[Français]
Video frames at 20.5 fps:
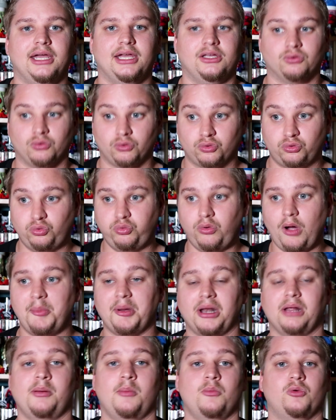Et donc toi,
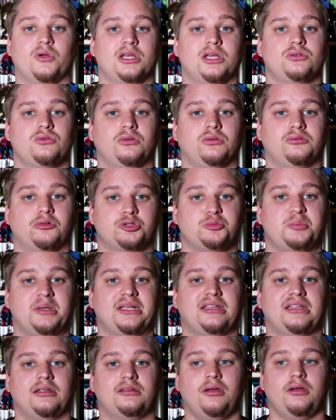par la même occasion, en tant que
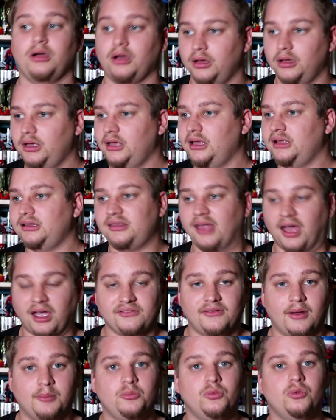spectateur,
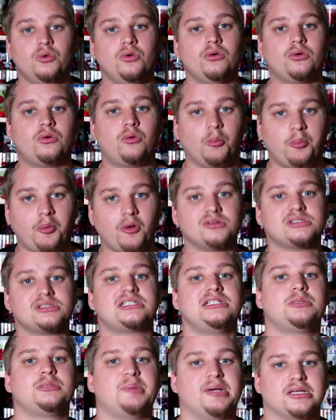t'arrives à mieux comprendre ce
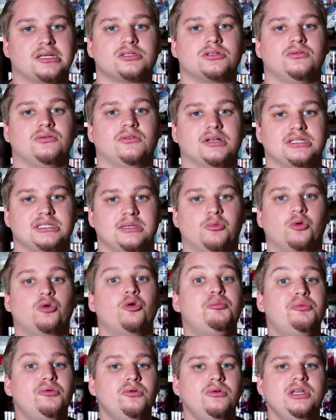qui se passe, tu vois, c'est
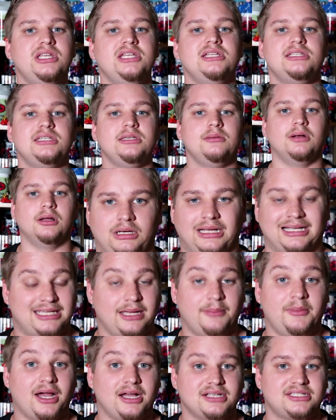beaucoup plus lisible. La
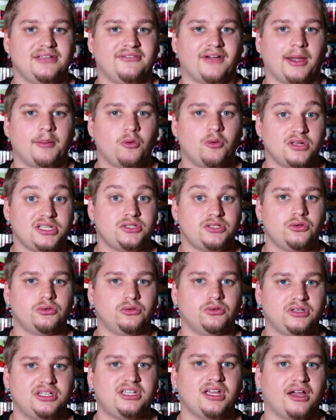caméra, c'est vraiment les yeux
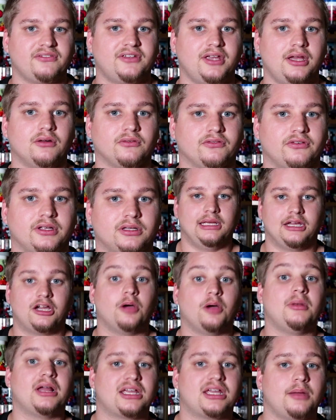de Kerviel en fait. Et
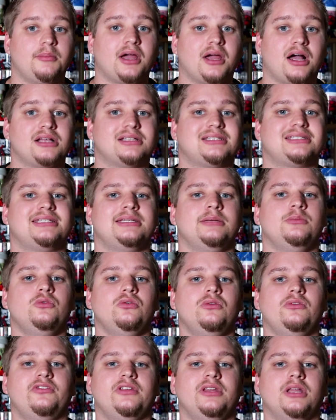comme la caméra
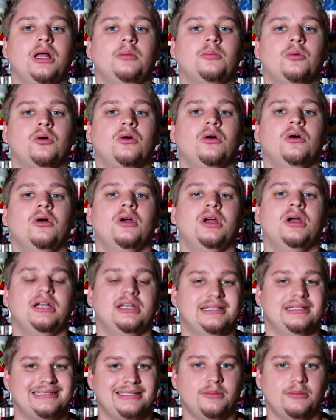simule finalement
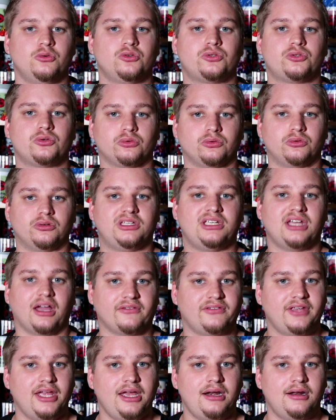les émotions de
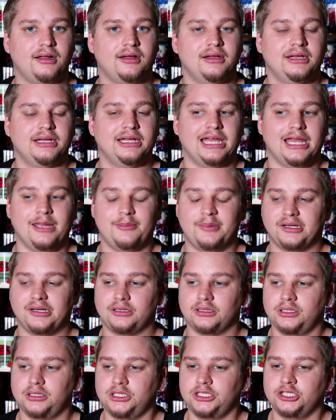Kerviel, et eh ben,